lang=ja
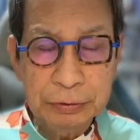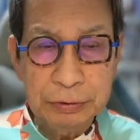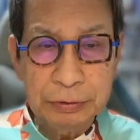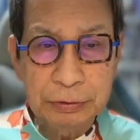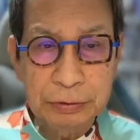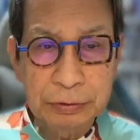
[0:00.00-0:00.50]

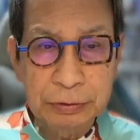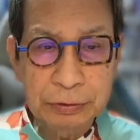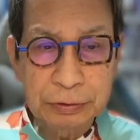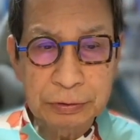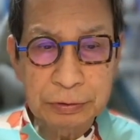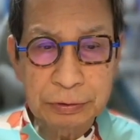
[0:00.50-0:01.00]
う
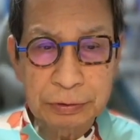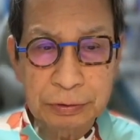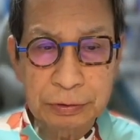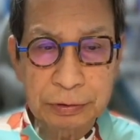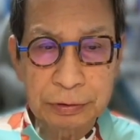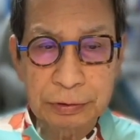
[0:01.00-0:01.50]

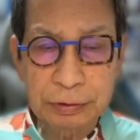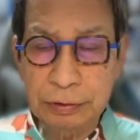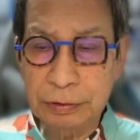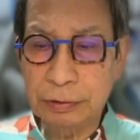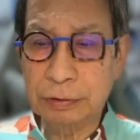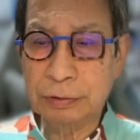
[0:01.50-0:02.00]
ん、
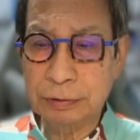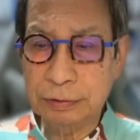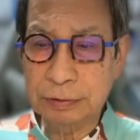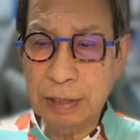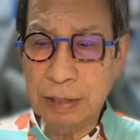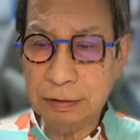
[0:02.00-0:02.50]

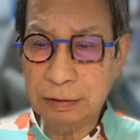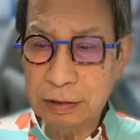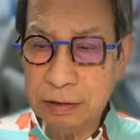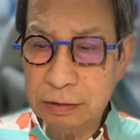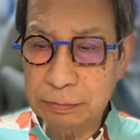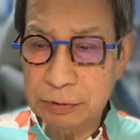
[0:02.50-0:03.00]

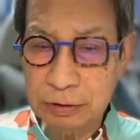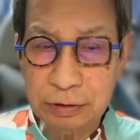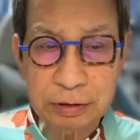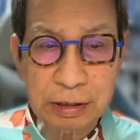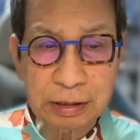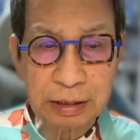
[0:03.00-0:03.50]
ダンディズムっていう
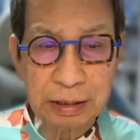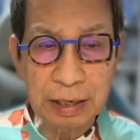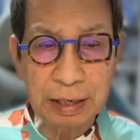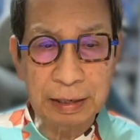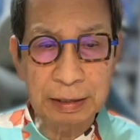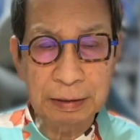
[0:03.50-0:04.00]
んですか
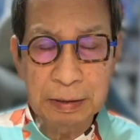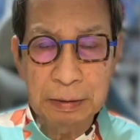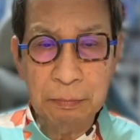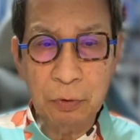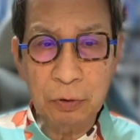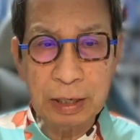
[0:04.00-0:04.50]
ね、
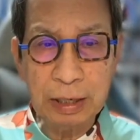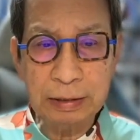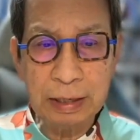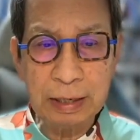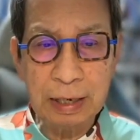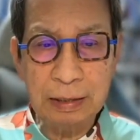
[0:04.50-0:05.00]
モダン
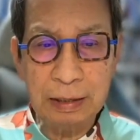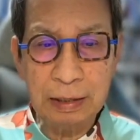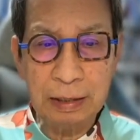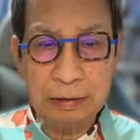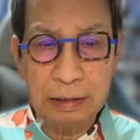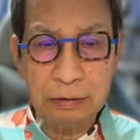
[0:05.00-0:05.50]
な考え
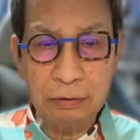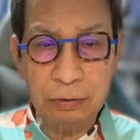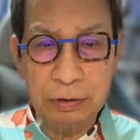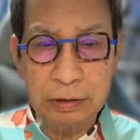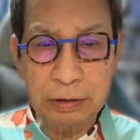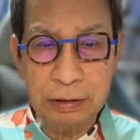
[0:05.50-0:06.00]
方
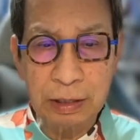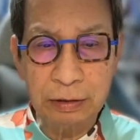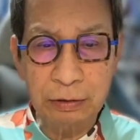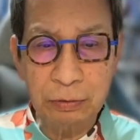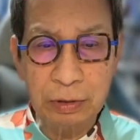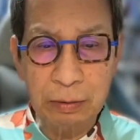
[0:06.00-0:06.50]
とった
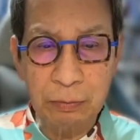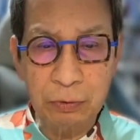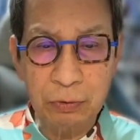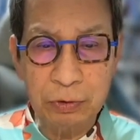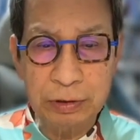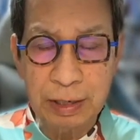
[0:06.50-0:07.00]
ようなも
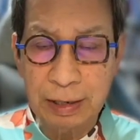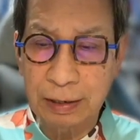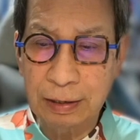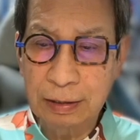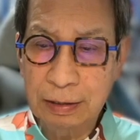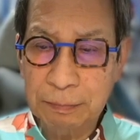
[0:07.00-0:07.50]
のにね、やっ
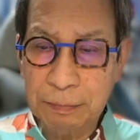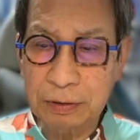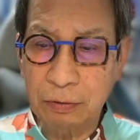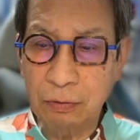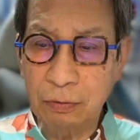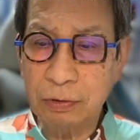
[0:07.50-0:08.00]
ぱり
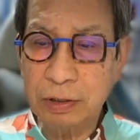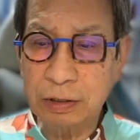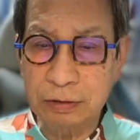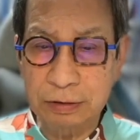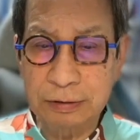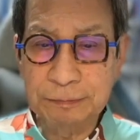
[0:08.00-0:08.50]
大き
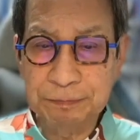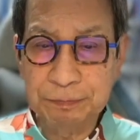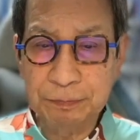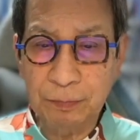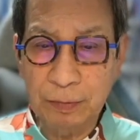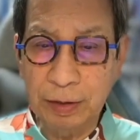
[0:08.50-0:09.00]
く
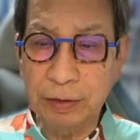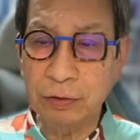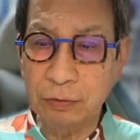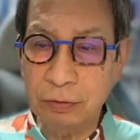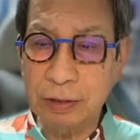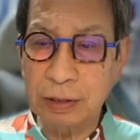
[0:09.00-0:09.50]
影響
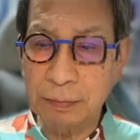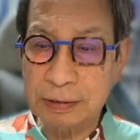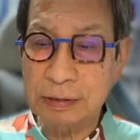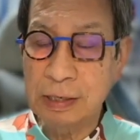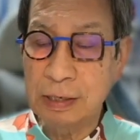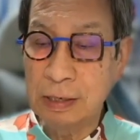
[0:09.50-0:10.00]
を受けてま
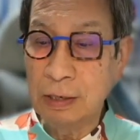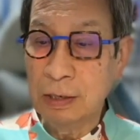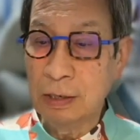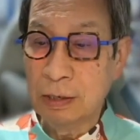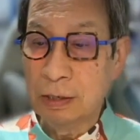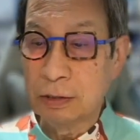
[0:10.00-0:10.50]
す。
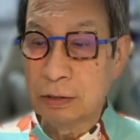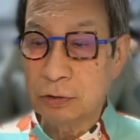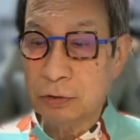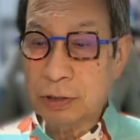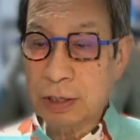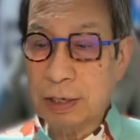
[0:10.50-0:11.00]
そ
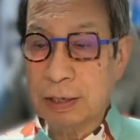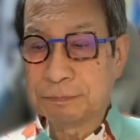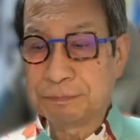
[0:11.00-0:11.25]
してね、